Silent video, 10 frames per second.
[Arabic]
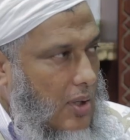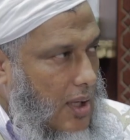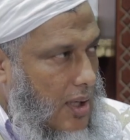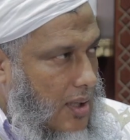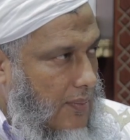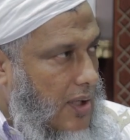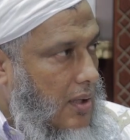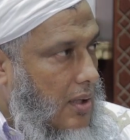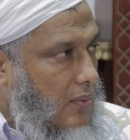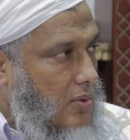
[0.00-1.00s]
ولذلك
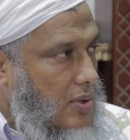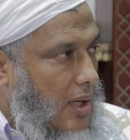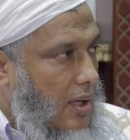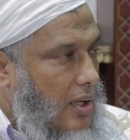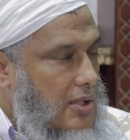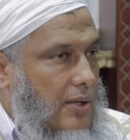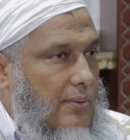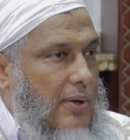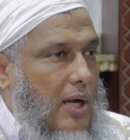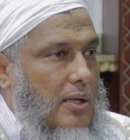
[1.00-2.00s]
بين النبي صلى الله عليه
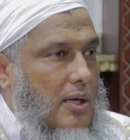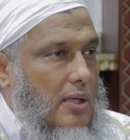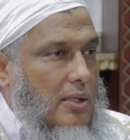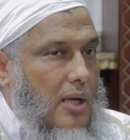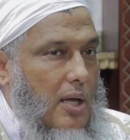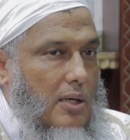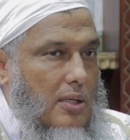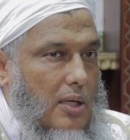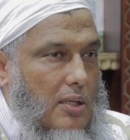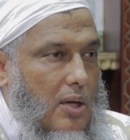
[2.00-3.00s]
وسلم معايير الاختيار
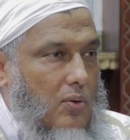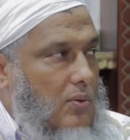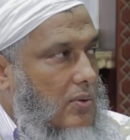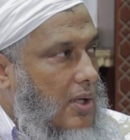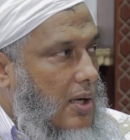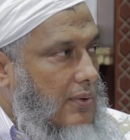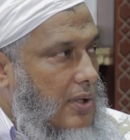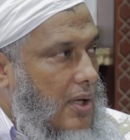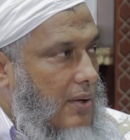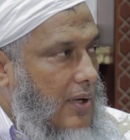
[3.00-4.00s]
التي يختار كل طرف
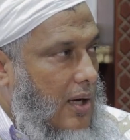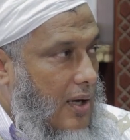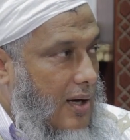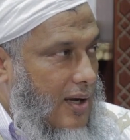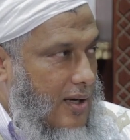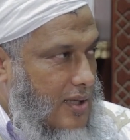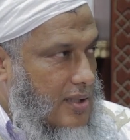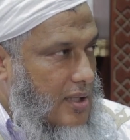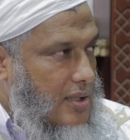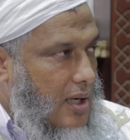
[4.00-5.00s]
من الطرف الآخر على
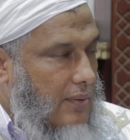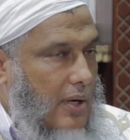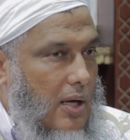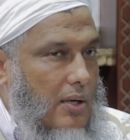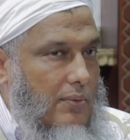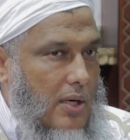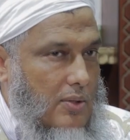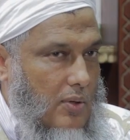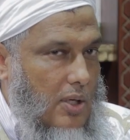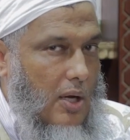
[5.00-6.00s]
أساسها فقال في
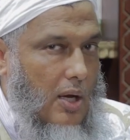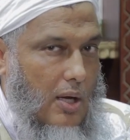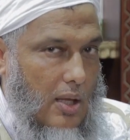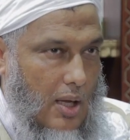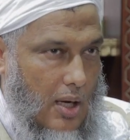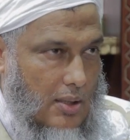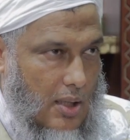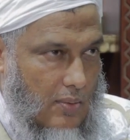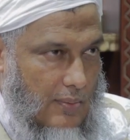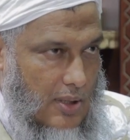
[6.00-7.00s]
الرجل إذا
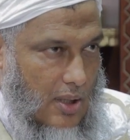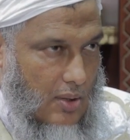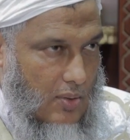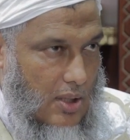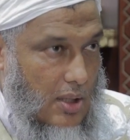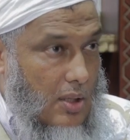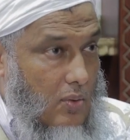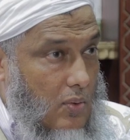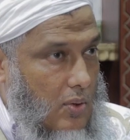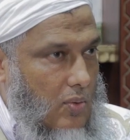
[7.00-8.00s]
أتاكم من ترضون
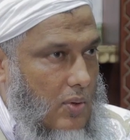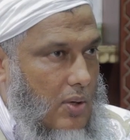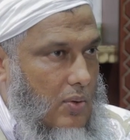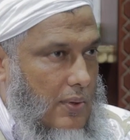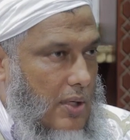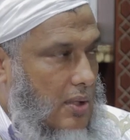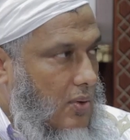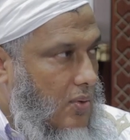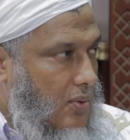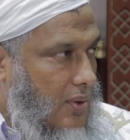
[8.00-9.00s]
دينه وخلقه
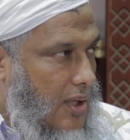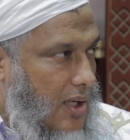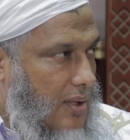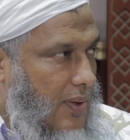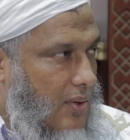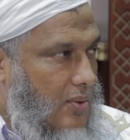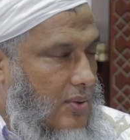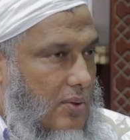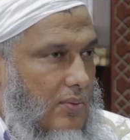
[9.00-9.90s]
فأنكحوه وإلا تفعلوه